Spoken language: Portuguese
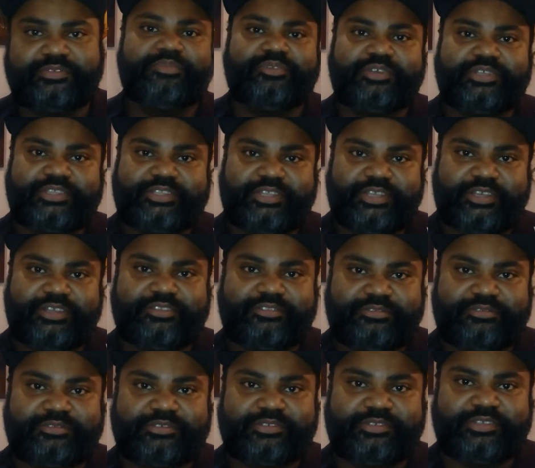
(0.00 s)

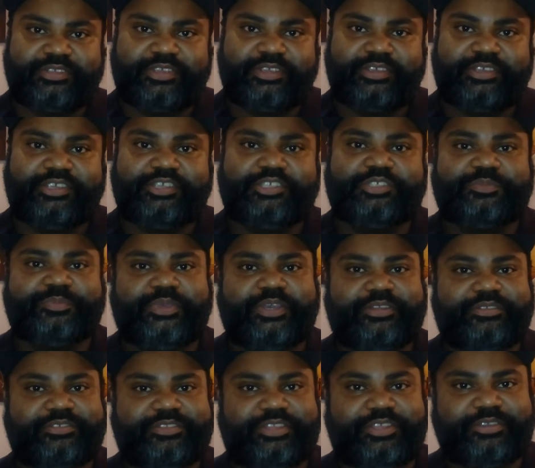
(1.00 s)
Portanto,
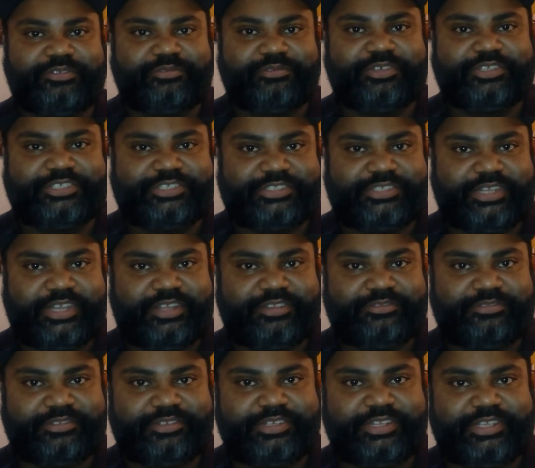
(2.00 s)
Espero que tenham
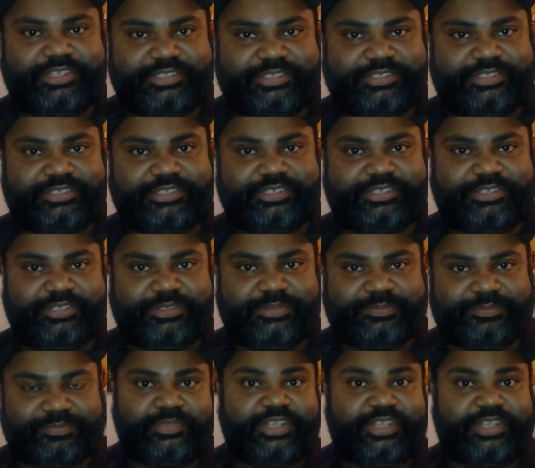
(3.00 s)
gostado desse,